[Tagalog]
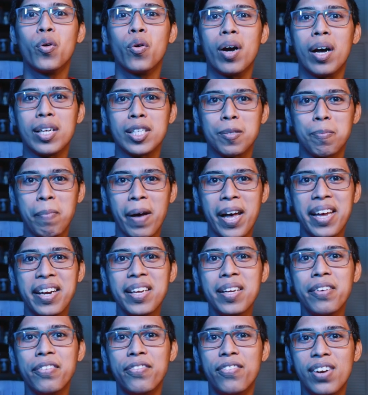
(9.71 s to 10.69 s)
Kung
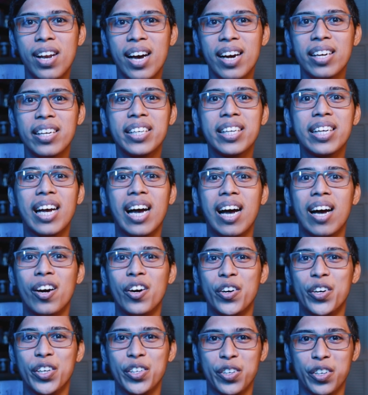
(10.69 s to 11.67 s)
aspiring vlogger ka
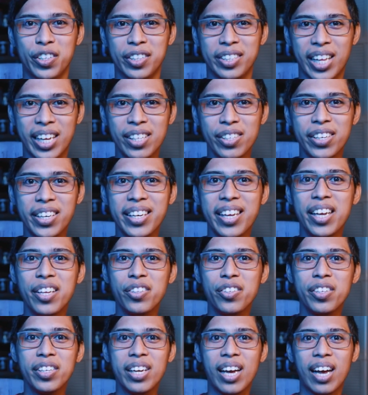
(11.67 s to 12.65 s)
or content
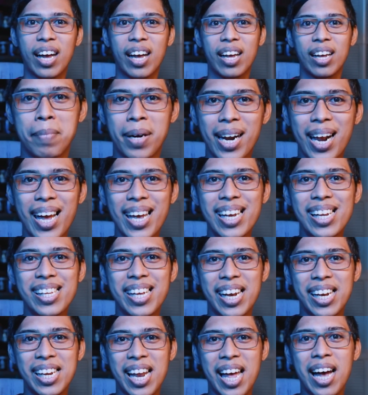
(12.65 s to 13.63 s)
creator ka,
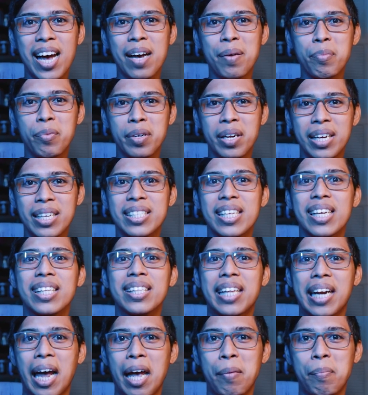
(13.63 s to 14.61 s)
marahil kailangan mo ng isang
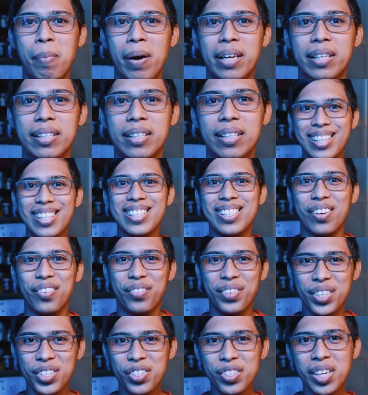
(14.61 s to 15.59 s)
tripod. Sa
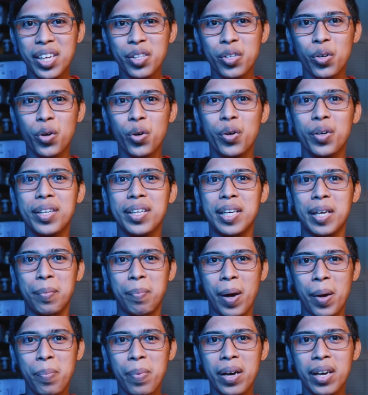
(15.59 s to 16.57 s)
video na to,
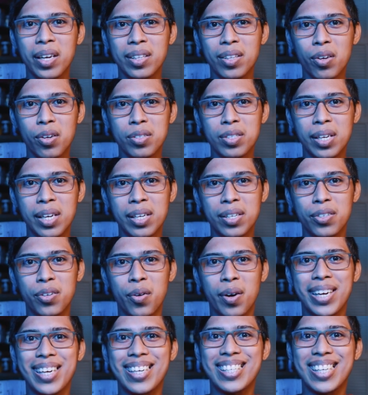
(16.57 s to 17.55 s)
ipapakita ko sa inyo
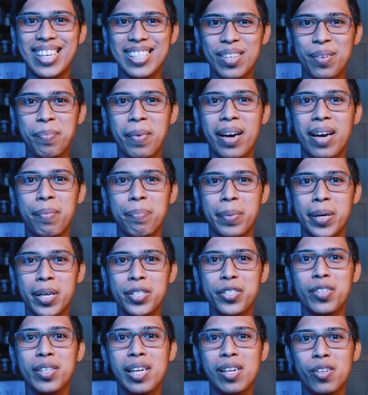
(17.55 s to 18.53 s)
ang isa sa mga
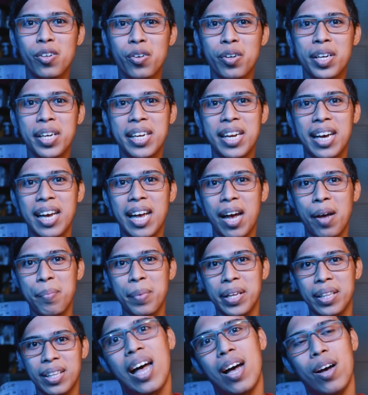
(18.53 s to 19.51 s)
personal kong
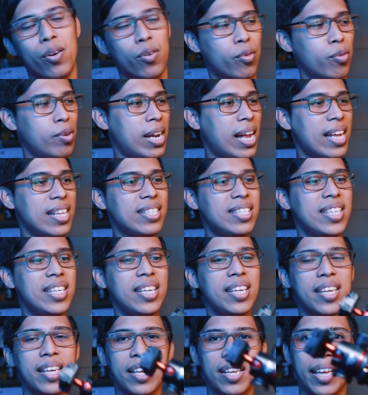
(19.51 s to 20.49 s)
ginagamit, ang
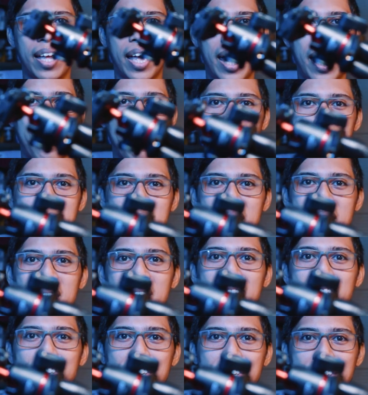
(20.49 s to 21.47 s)
Ulanzi
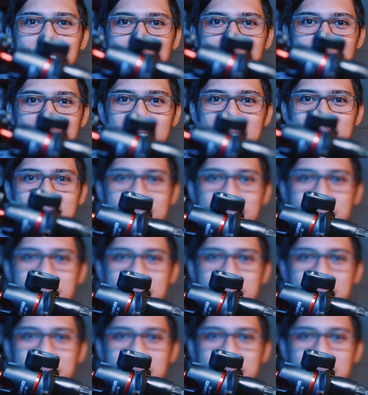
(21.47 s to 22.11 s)
MT33.